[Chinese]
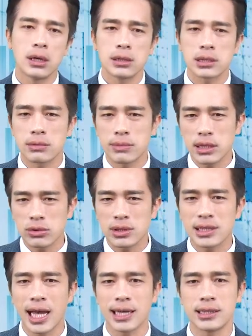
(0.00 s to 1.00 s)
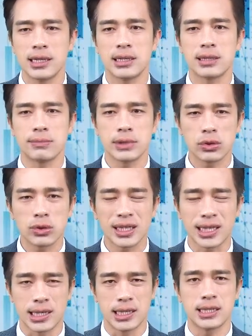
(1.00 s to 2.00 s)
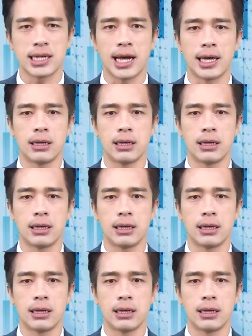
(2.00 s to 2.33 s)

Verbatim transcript: 什么叫做产业？什么叫做题材？